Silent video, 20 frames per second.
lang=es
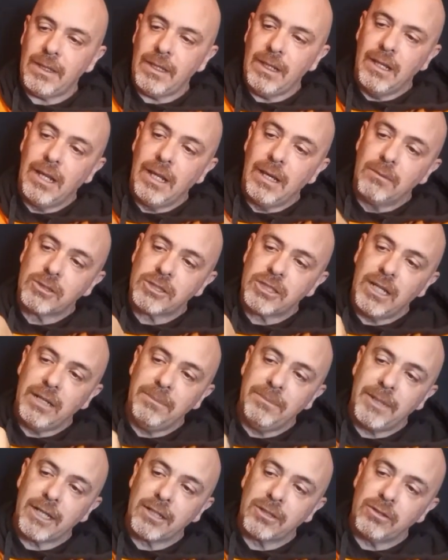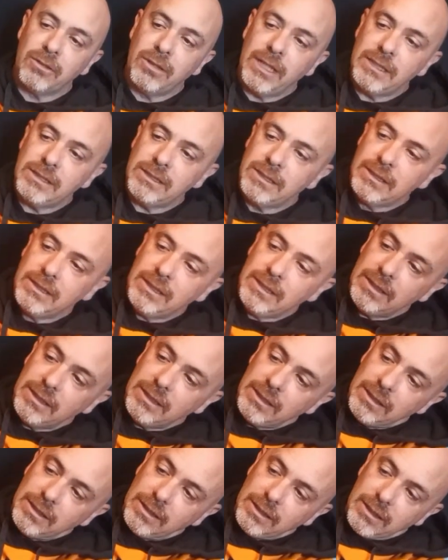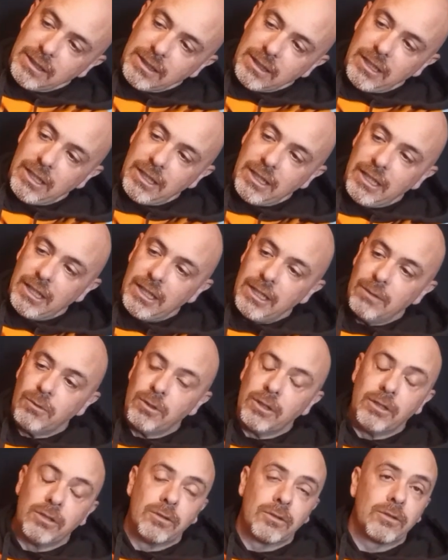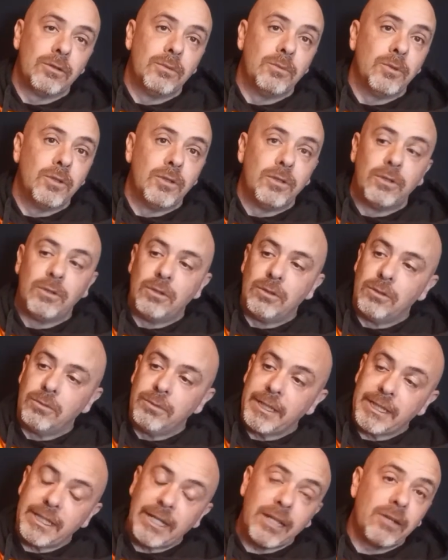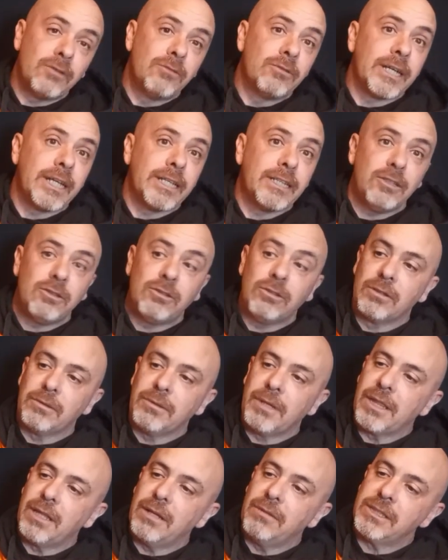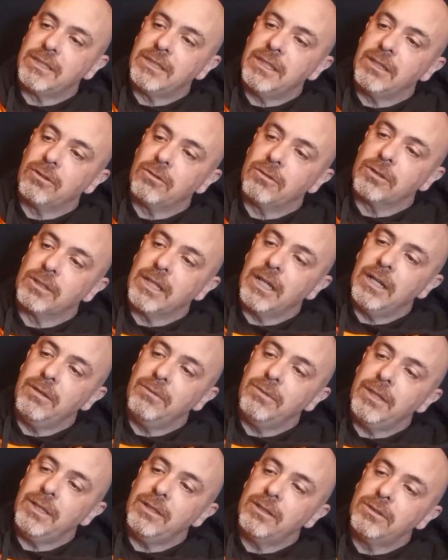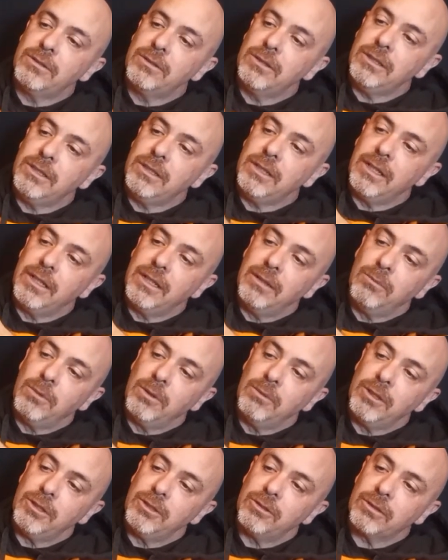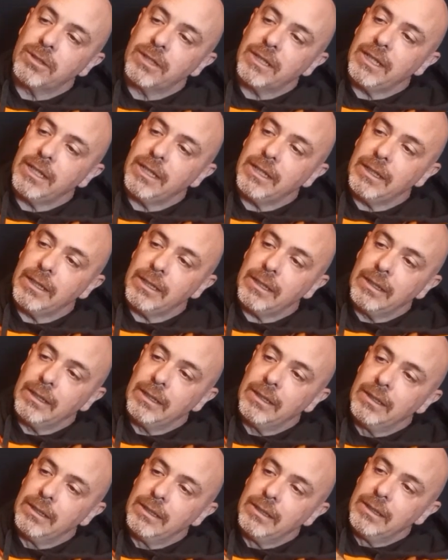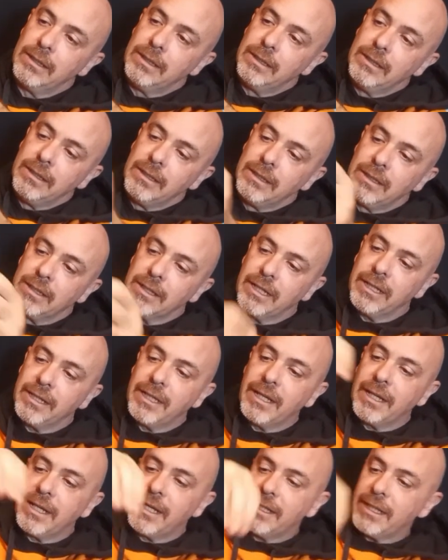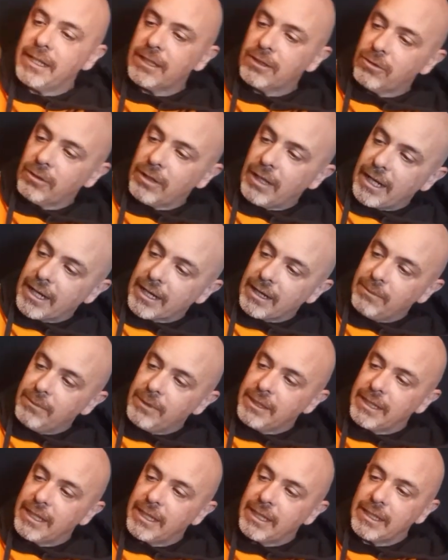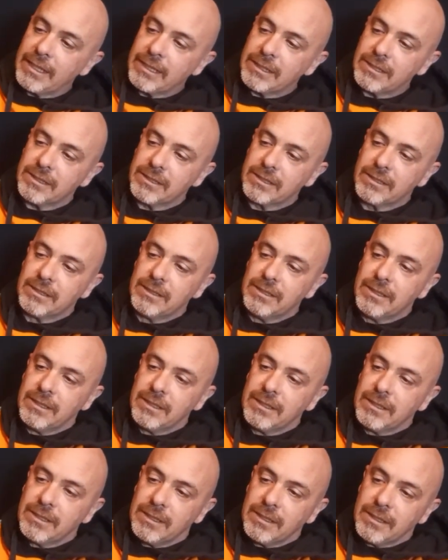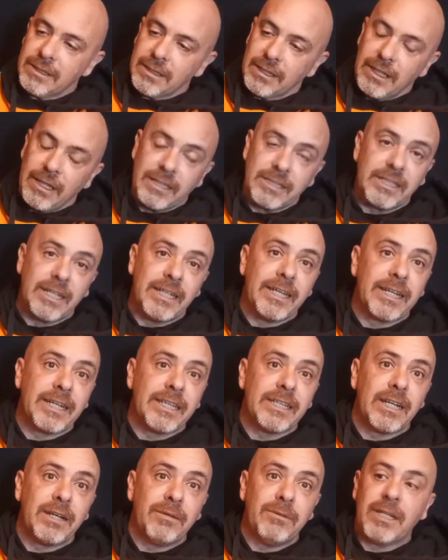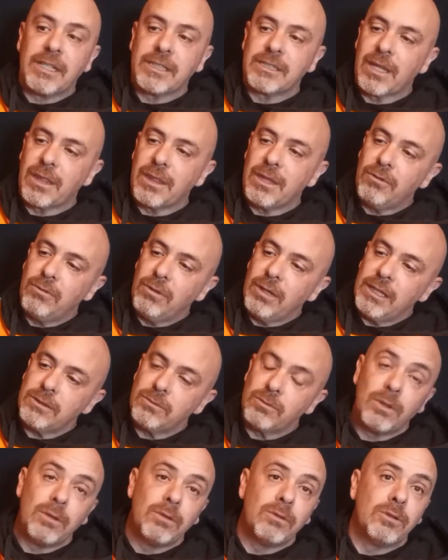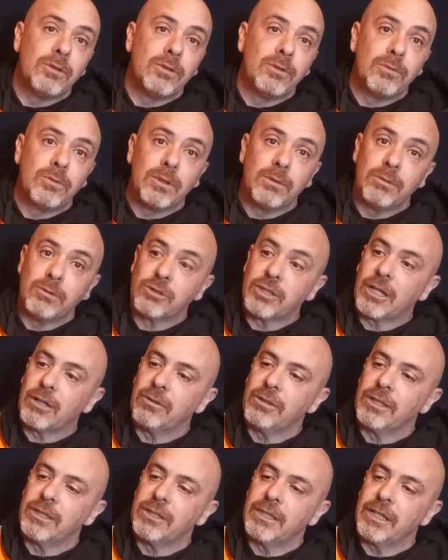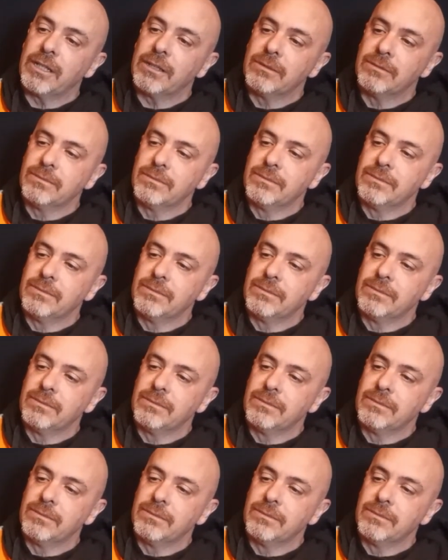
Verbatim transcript: Le vamos a limpiar todas y bueno, como voy a tardar un ratito, lo que voy a hacer va a ser cortar el vídeo y en el momento que, tenga ya todas las ramitas que les haya quitado bien las acículas, vuelvo, volvemos a conectar.